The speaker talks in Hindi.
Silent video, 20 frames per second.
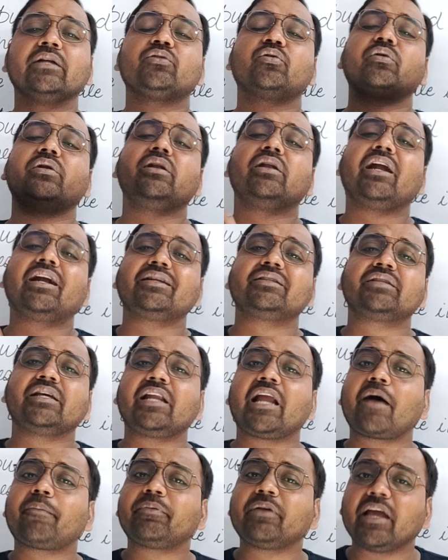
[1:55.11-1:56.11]
तो नट
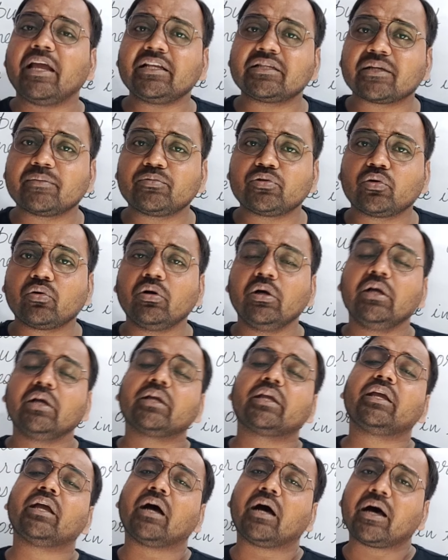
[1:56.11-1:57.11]
सेल आप यही समझो
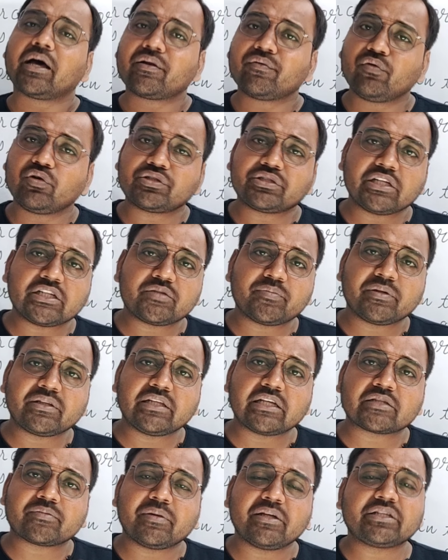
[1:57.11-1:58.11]
कि हर वो चीज
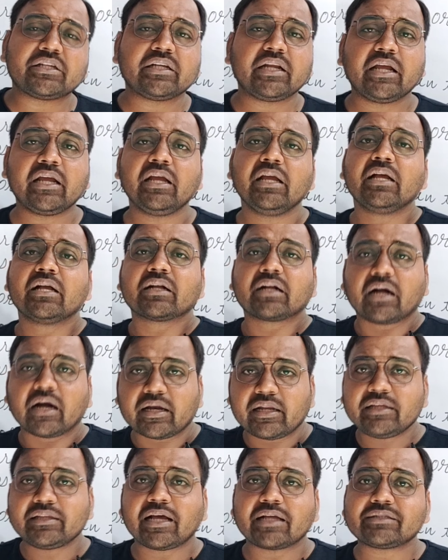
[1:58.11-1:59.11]
बिजनेस में जिन्हें
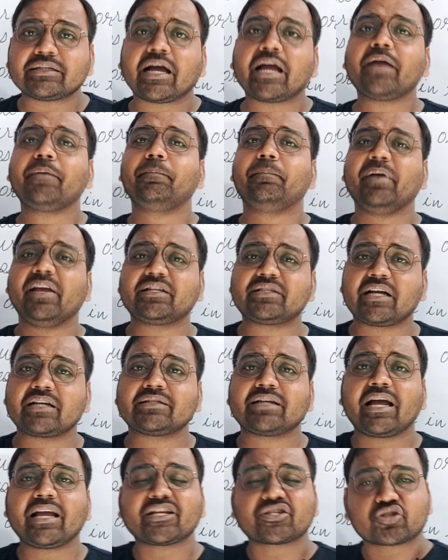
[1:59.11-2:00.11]
खरीदा जाए बेचा
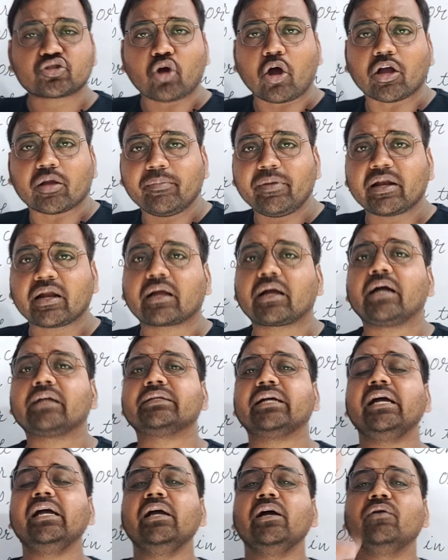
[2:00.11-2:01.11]
जाए स्टॉक में रखा
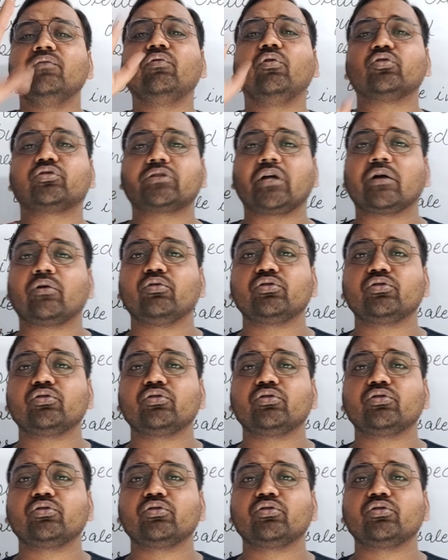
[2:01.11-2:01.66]
जाए वो उसका